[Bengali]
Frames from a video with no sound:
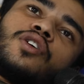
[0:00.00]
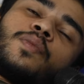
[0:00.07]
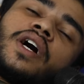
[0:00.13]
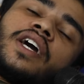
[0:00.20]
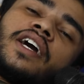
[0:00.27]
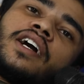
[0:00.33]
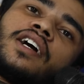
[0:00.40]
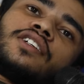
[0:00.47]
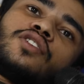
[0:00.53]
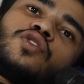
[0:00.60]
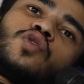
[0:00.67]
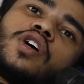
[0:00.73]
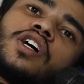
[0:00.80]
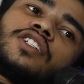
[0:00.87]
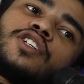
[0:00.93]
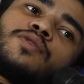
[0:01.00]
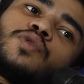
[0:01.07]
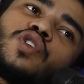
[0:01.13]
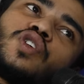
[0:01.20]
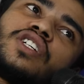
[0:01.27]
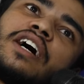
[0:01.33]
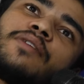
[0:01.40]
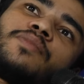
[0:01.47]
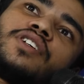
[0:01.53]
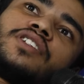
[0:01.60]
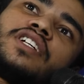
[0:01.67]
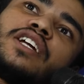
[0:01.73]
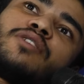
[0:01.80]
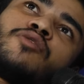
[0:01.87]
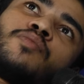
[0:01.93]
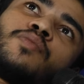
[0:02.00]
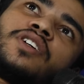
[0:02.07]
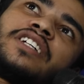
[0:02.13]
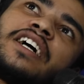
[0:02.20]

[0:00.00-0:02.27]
প্রায় এক হাজার দুই হাজারের মতো সামনে ছিলাম আমরা